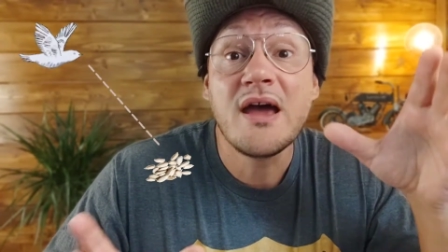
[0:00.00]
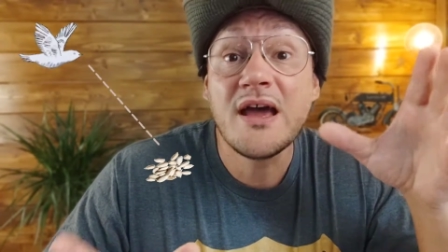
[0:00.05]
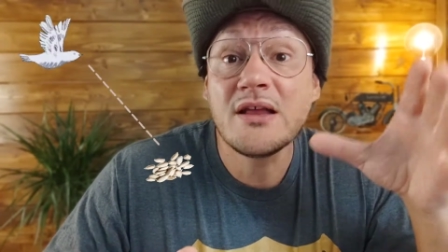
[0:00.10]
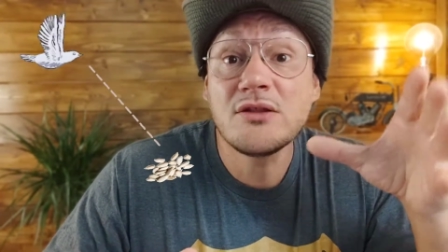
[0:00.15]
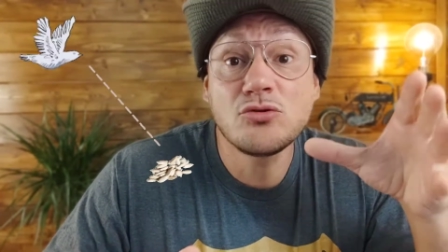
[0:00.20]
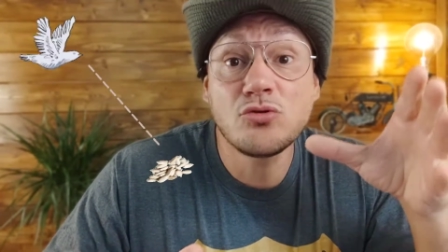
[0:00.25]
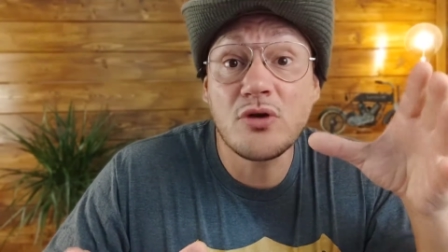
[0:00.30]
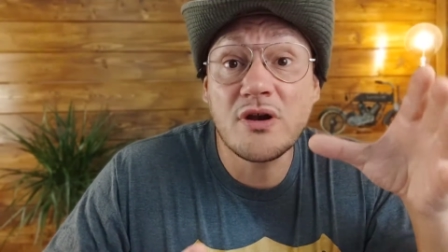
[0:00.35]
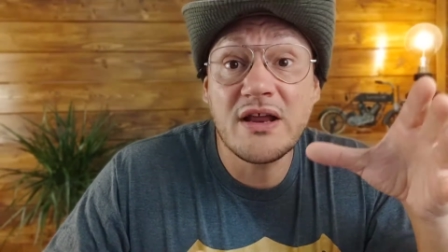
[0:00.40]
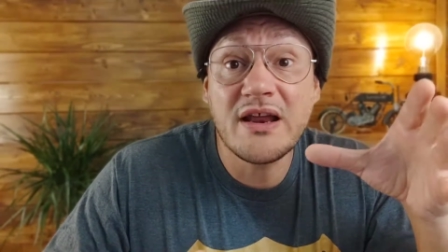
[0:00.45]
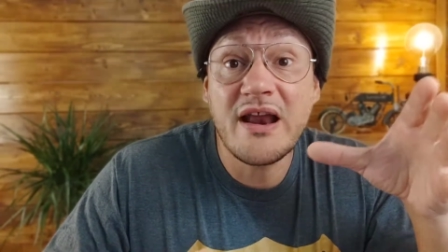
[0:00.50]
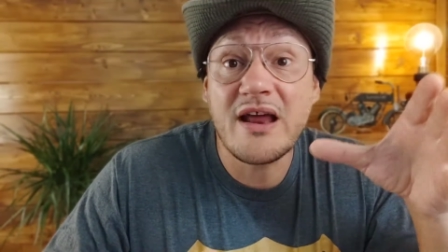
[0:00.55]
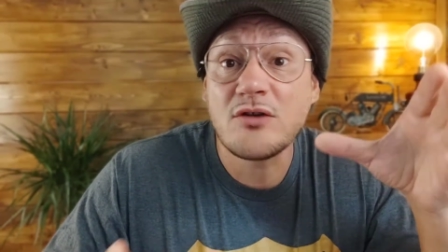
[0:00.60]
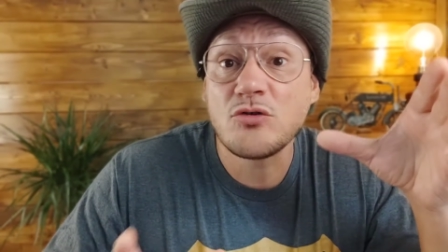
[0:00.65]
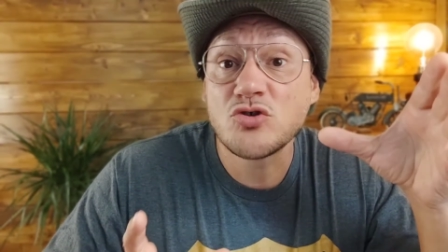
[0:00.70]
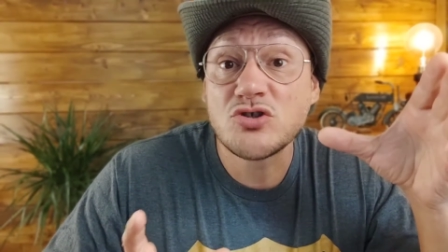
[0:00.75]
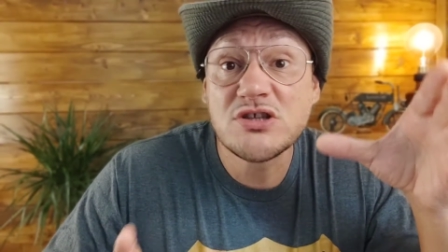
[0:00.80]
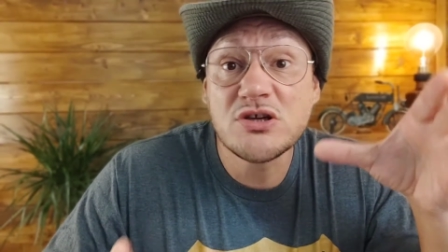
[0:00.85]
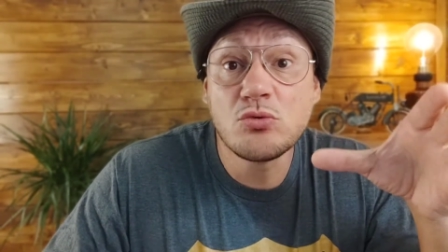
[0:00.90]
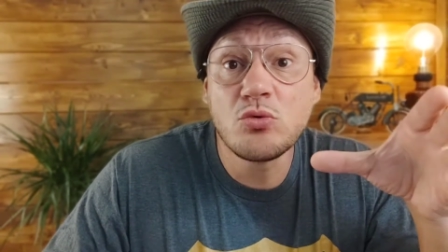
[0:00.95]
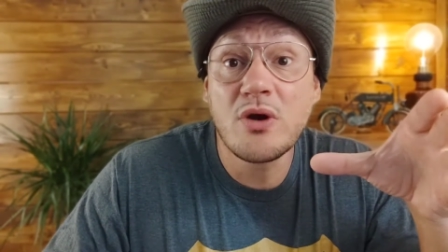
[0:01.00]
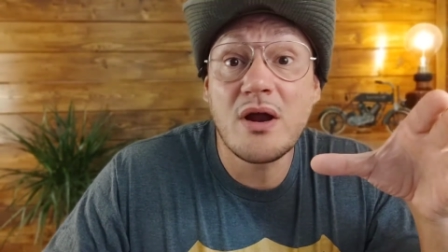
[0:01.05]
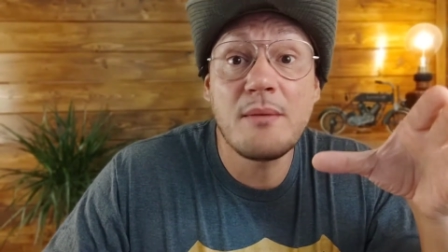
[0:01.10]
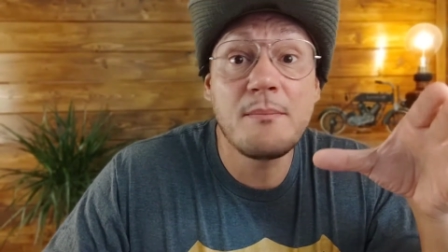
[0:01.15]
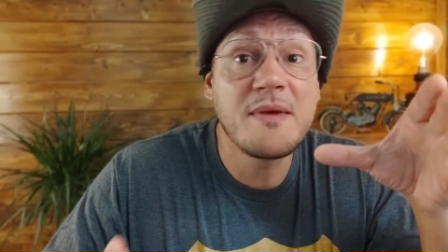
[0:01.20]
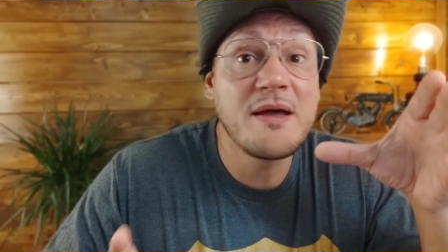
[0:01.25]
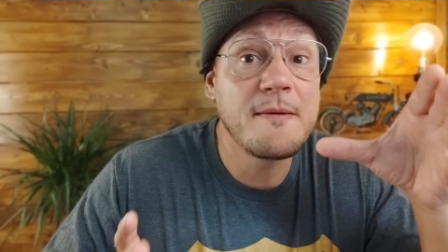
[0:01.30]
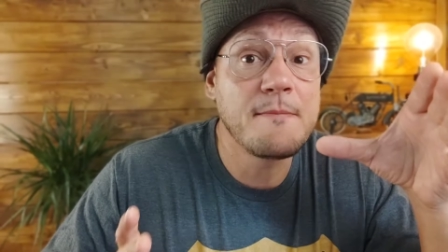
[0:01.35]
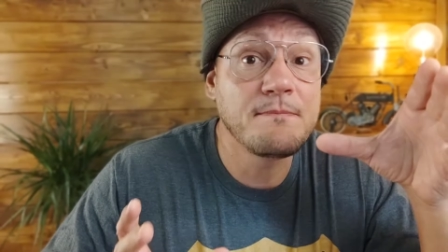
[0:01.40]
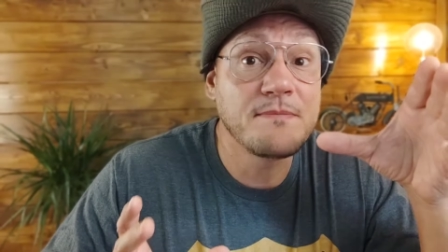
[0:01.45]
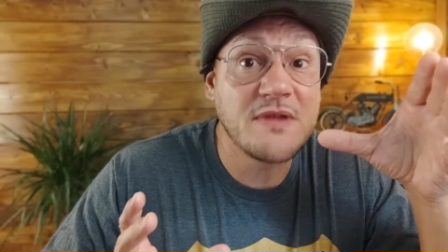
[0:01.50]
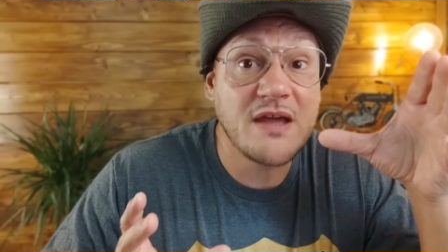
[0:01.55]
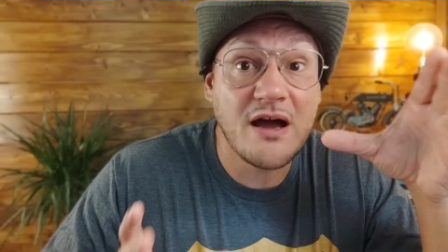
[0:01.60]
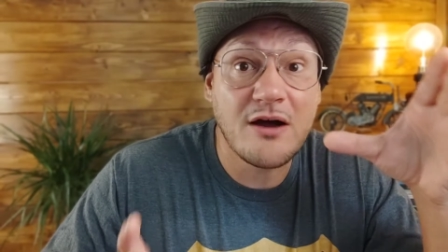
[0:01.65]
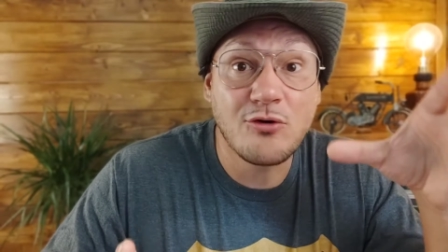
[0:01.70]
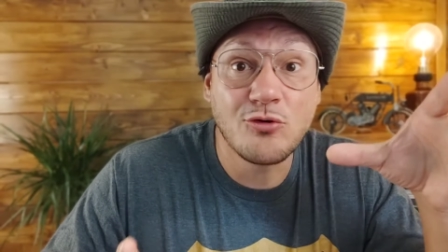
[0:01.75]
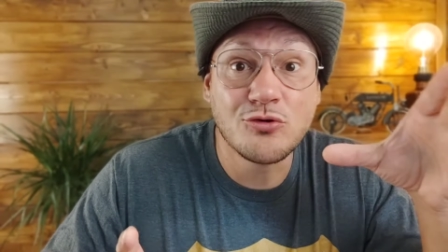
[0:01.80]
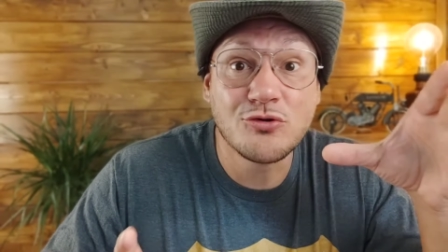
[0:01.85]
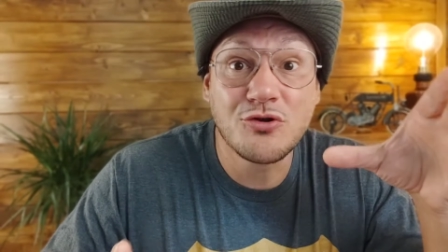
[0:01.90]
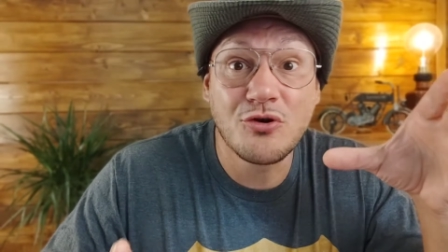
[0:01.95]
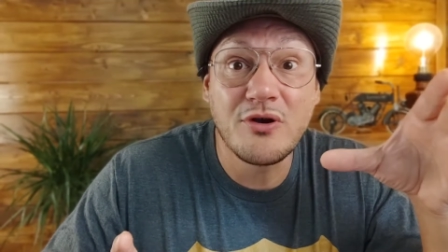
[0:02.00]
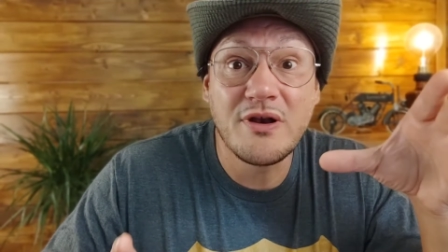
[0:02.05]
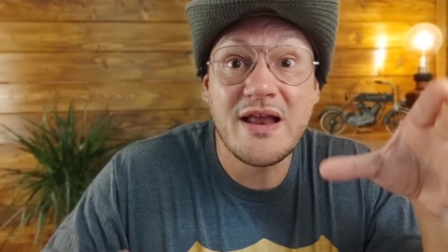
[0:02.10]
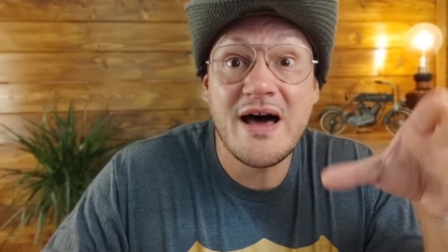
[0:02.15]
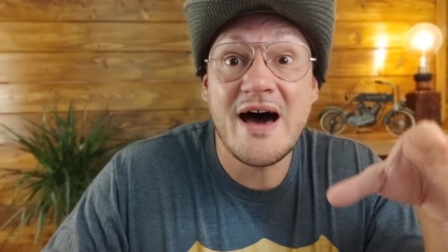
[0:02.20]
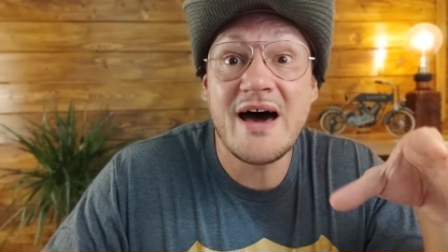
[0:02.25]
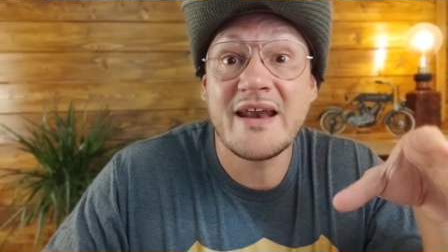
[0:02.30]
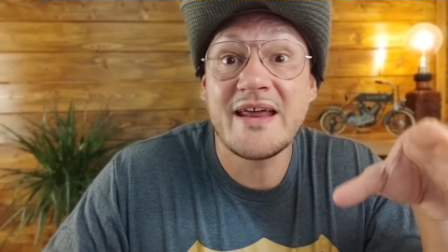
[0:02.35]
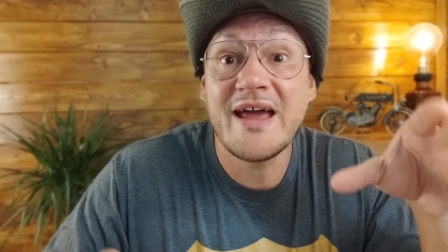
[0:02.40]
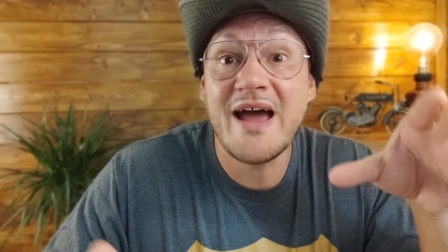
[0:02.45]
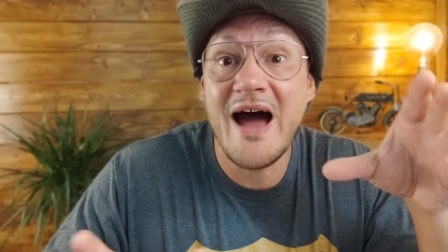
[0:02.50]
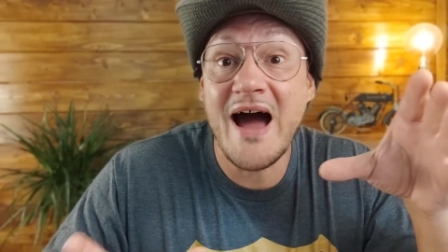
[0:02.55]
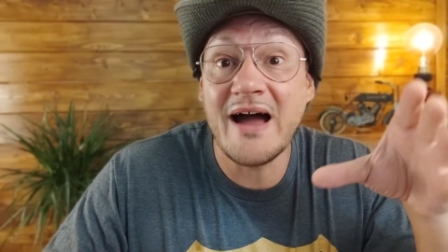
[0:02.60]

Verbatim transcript: e torneranno sicuramente a controllare